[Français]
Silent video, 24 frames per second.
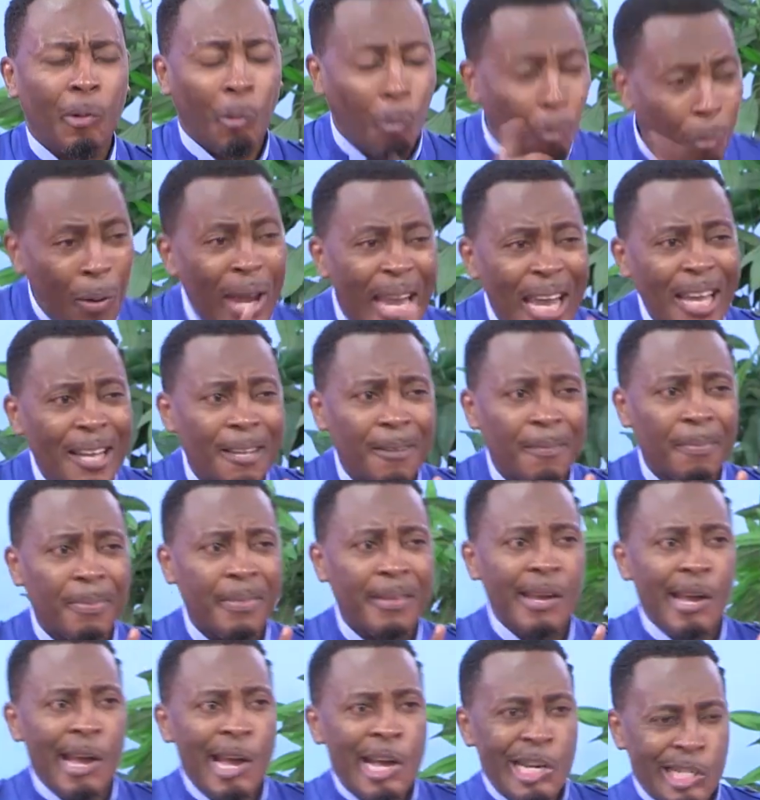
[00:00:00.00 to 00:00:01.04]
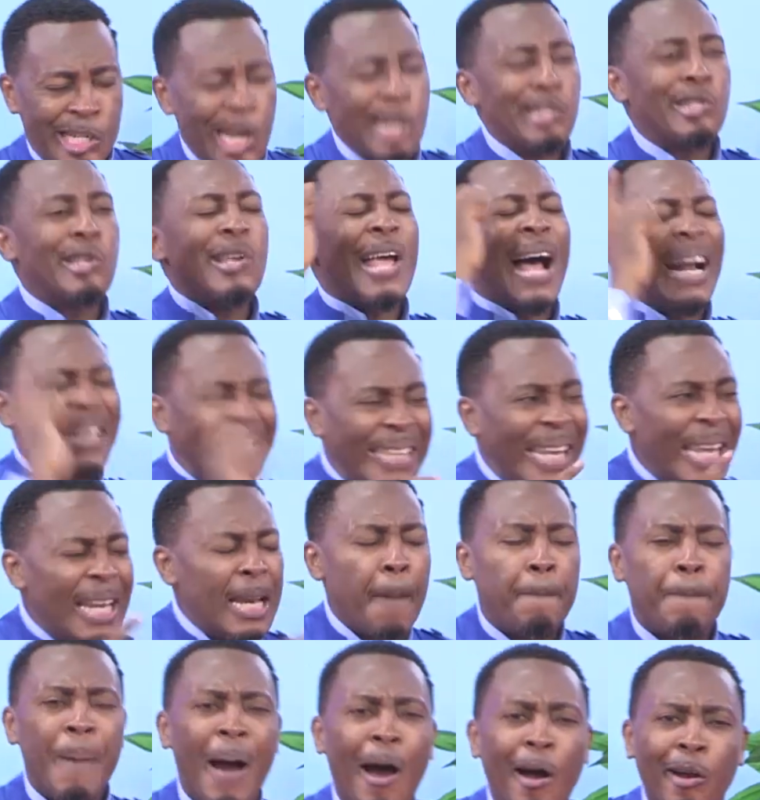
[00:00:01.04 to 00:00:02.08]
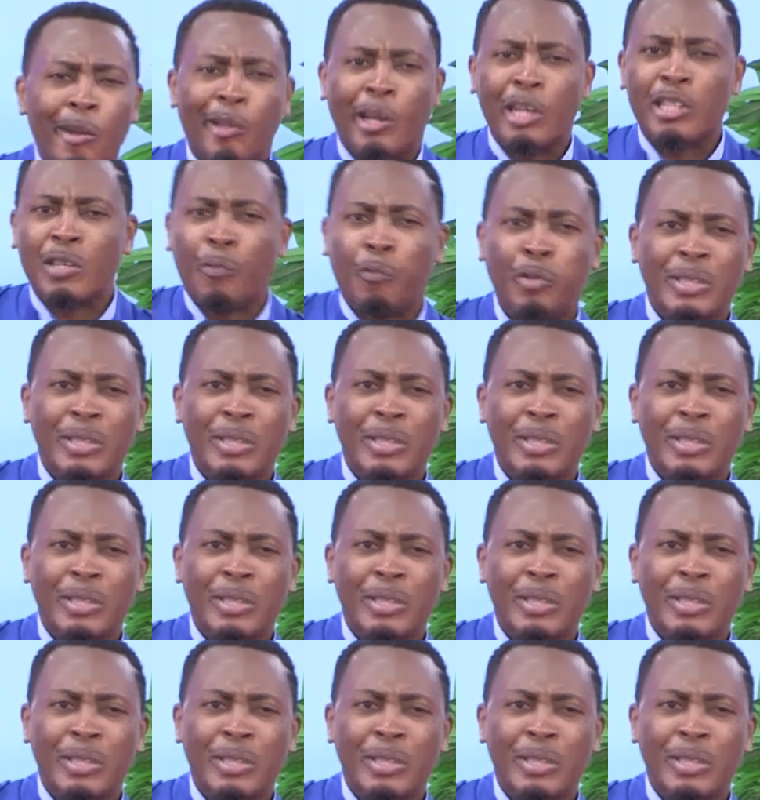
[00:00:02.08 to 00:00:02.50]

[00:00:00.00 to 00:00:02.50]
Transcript: Oui, Jésus a dit les paroles que je